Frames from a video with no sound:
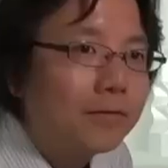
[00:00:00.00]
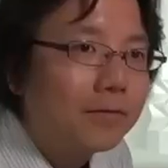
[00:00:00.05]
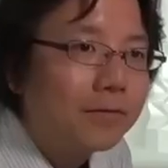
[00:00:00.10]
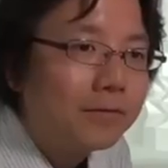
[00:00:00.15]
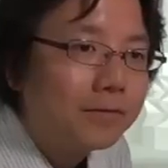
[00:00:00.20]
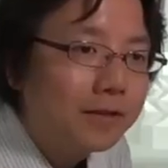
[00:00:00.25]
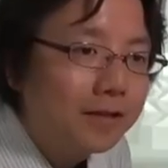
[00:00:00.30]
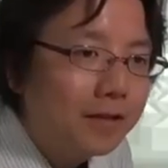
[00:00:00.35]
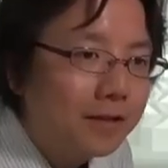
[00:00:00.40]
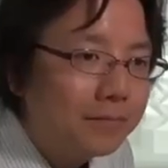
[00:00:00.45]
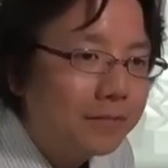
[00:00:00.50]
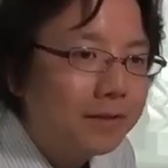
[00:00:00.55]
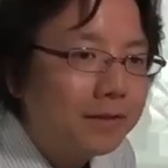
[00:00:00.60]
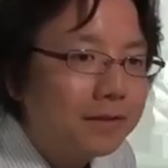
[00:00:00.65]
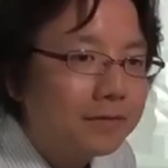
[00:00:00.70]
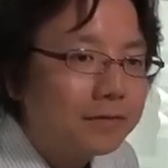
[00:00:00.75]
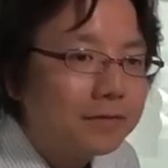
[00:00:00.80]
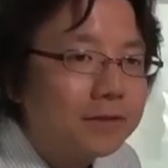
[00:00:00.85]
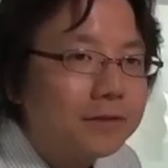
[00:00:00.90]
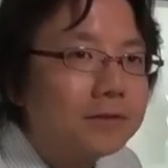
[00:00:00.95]
折り
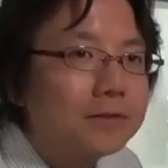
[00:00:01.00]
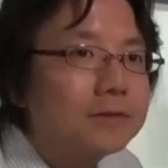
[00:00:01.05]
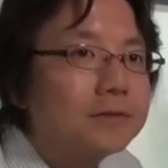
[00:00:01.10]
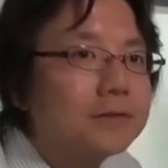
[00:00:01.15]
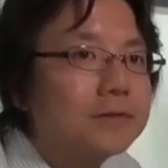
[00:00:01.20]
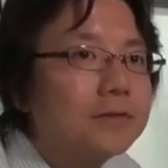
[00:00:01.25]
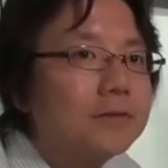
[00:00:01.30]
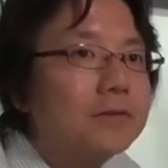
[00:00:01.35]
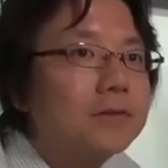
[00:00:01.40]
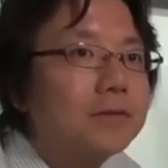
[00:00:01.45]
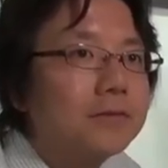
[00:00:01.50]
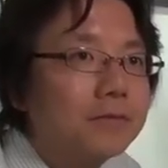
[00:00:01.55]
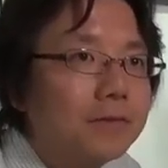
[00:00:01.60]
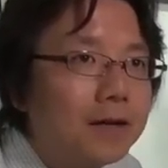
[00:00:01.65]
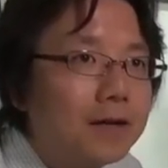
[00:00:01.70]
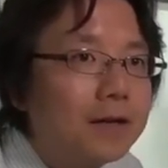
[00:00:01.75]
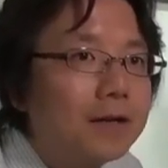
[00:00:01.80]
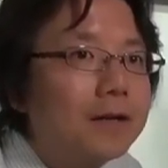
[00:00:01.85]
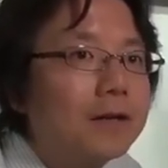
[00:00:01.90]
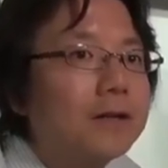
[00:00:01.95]
紙の技術というの
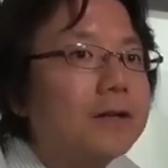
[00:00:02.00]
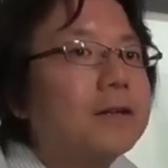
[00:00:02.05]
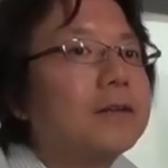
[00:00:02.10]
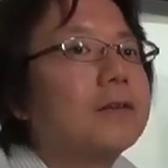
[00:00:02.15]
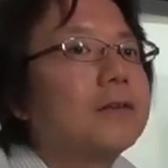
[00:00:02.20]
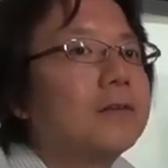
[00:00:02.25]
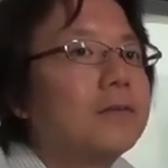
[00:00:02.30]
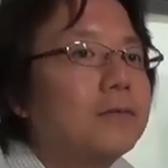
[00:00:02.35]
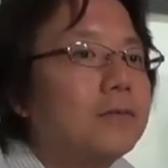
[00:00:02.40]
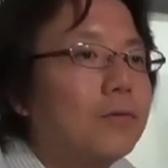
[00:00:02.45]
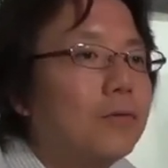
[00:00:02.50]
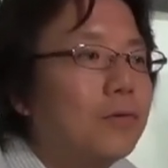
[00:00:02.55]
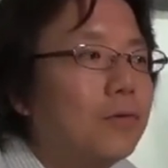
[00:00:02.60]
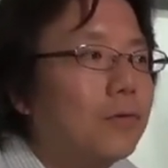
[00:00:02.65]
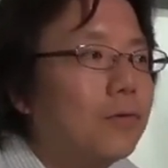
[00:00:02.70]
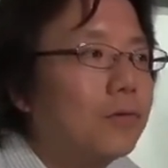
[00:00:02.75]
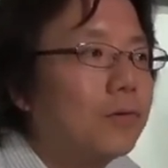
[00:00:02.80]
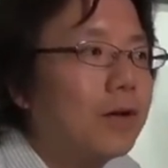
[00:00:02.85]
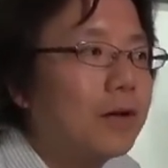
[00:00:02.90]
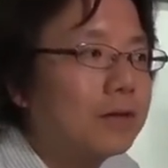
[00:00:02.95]
は
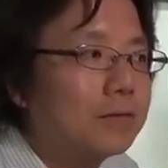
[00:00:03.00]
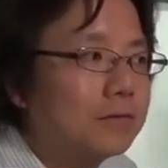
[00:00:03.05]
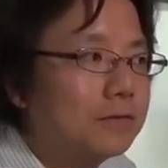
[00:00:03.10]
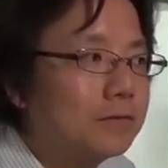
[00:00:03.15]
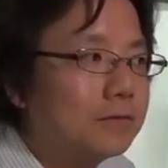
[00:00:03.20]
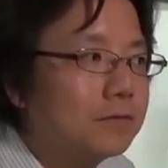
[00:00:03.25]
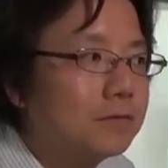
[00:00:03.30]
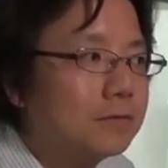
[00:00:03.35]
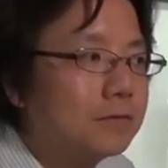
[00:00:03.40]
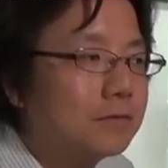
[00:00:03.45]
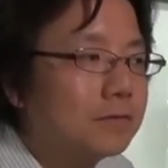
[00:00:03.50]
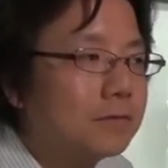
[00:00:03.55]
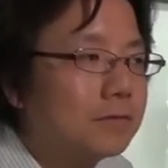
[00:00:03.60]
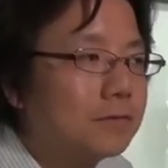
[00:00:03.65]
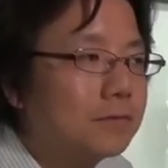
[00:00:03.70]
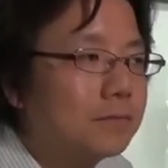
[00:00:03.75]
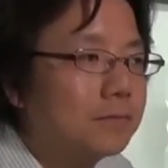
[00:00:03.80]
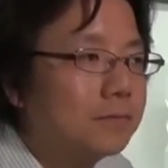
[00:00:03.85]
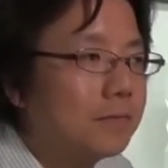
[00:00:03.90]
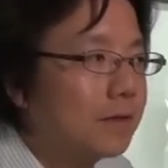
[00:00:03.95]
工学、
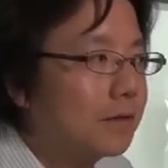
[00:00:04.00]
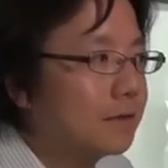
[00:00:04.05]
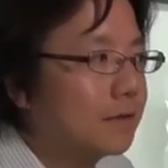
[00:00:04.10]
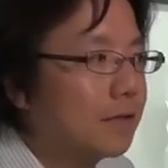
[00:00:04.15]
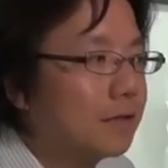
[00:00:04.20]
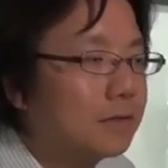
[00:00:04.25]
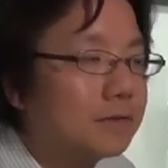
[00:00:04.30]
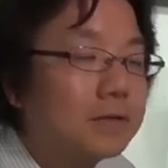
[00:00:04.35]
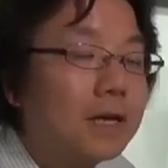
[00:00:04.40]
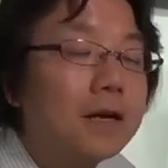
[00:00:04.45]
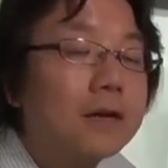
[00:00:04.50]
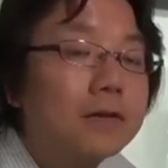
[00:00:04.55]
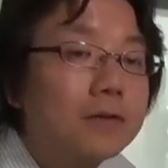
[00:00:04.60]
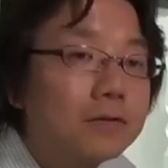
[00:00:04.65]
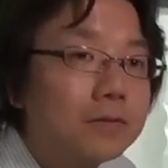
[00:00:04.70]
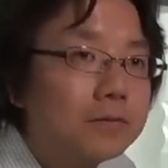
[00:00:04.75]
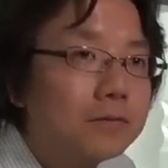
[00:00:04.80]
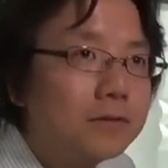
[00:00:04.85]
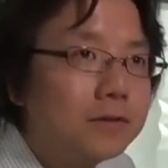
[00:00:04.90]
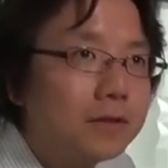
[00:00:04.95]
まあ、あの産業
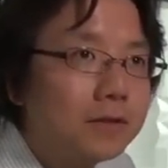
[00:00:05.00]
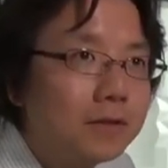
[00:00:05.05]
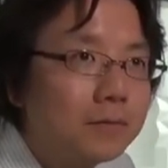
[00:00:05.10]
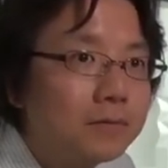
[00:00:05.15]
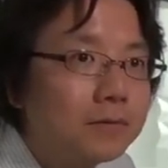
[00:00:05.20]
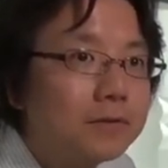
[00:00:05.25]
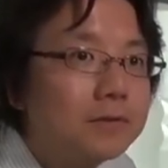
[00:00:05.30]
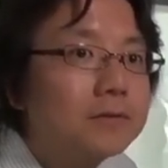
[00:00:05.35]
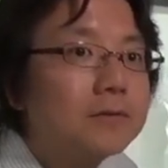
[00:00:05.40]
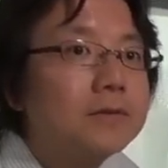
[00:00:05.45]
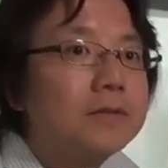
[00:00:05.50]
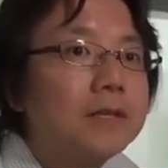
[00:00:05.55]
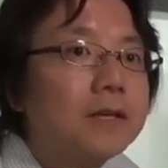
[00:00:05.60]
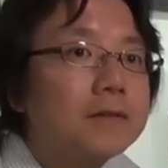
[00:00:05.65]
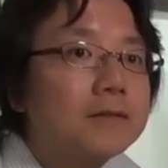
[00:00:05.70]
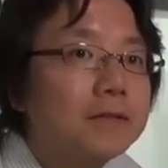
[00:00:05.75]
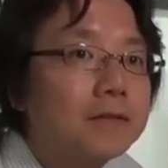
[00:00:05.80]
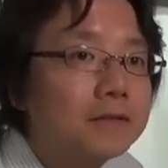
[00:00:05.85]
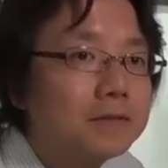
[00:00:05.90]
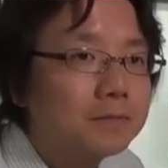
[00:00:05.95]
の分野でも非常に
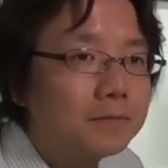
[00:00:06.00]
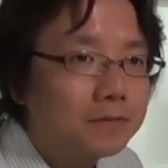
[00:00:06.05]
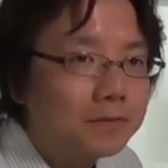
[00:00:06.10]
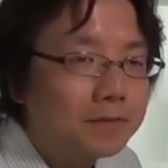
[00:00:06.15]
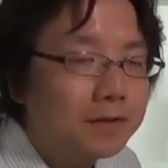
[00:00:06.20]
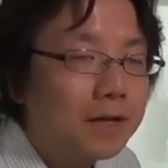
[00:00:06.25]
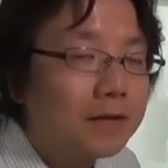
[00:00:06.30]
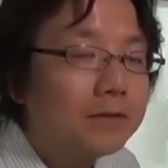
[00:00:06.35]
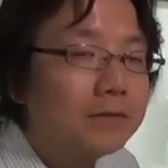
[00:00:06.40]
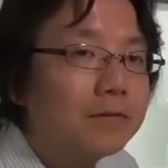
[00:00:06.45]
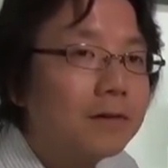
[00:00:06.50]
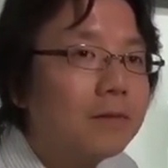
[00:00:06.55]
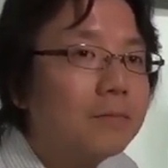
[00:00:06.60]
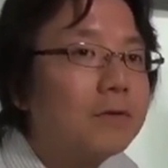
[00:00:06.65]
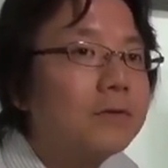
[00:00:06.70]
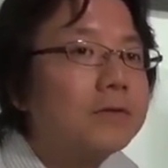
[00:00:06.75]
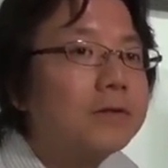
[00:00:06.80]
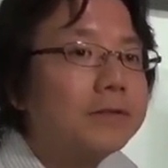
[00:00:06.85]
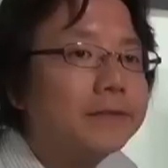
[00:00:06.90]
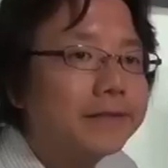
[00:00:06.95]
役立つものであるとは
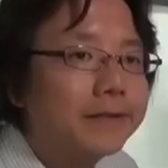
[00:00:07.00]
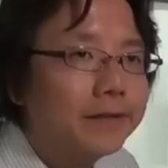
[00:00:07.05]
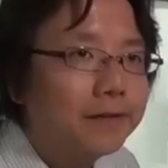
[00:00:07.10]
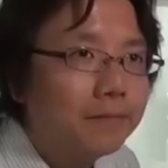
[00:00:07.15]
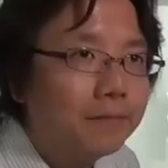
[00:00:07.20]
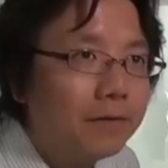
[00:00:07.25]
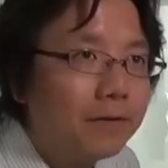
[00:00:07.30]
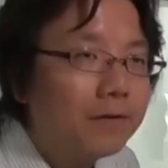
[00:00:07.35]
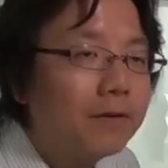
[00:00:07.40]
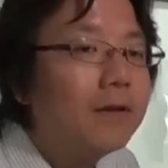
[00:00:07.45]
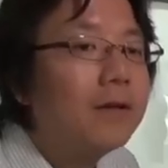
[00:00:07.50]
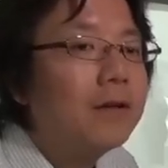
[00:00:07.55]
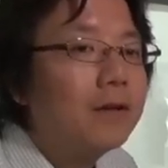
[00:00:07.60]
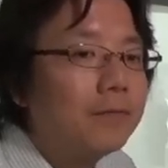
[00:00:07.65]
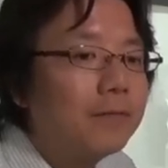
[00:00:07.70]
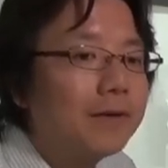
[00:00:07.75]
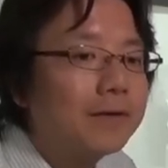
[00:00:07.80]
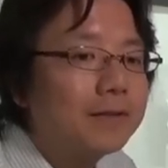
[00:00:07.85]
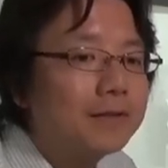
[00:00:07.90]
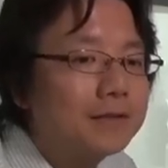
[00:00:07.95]
思うんですけども
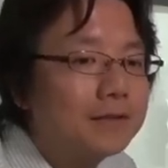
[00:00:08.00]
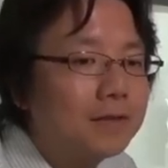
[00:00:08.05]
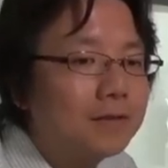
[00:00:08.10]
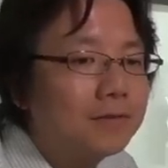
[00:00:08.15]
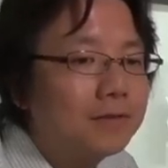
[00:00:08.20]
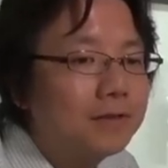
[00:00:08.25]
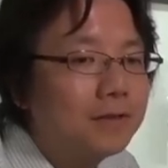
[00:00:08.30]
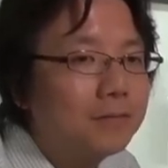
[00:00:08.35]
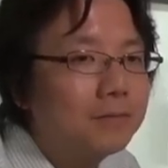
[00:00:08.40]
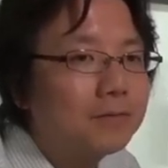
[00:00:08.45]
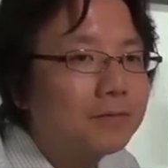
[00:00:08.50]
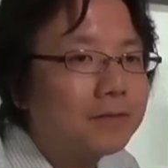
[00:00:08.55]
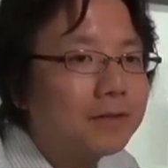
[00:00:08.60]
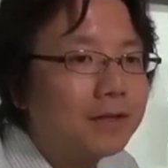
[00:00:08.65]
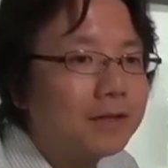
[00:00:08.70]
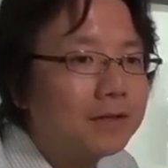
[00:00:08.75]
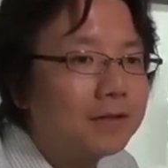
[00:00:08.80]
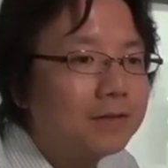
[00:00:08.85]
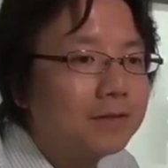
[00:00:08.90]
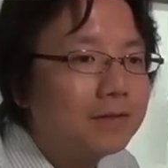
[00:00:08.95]
私が折り紙の
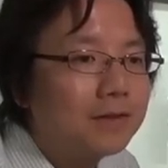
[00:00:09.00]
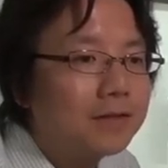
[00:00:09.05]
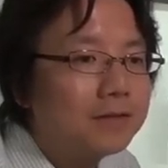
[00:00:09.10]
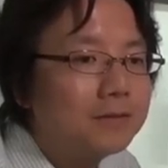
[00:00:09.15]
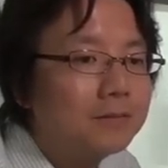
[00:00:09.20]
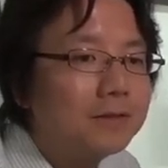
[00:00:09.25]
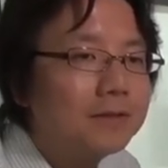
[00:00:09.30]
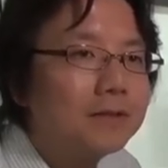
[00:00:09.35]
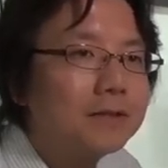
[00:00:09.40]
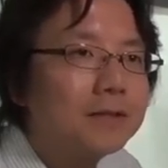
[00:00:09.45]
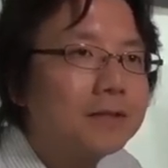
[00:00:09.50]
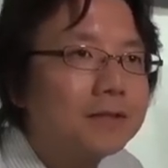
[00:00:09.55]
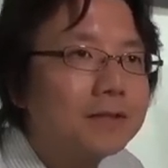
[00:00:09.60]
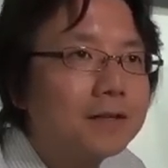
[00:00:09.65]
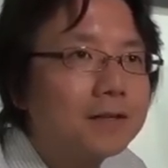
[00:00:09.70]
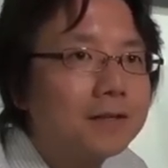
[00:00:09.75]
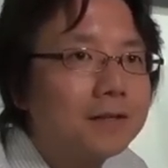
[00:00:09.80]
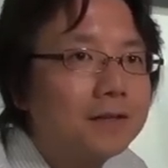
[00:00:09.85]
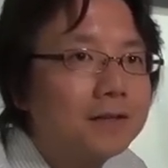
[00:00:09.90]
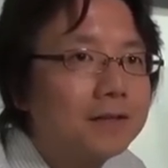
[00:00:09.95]
研究を始めたきっ
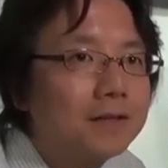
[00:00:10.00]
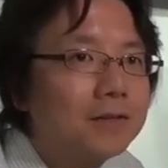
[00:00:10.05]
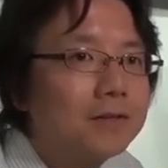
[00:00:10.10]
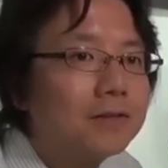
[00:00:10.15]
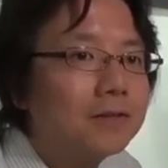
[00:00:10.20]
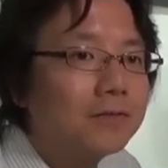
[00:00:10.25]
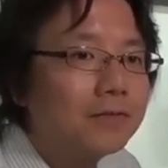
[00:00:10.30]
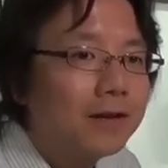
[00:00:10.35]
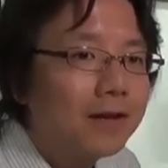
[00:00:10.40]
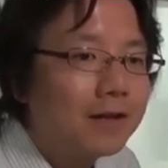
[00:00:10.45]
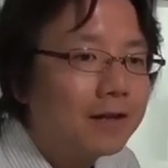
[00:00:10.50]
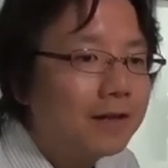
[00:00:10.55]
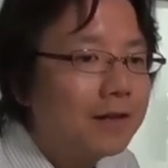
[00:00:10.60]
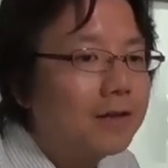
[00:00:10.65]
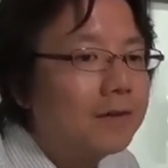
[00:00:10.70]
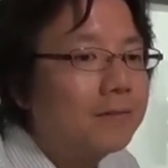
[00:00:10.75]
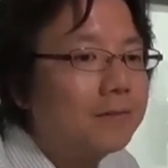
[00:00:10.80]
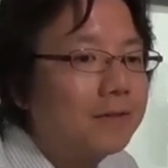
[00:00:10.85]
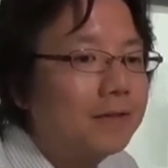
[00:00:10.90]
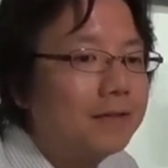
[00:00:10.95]
かけというのは
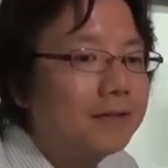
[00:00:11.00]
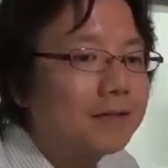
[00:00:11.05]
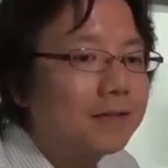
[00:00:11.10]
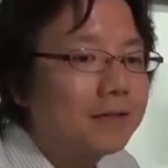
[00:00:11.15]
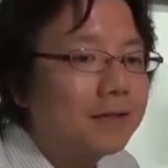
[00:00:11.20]
何か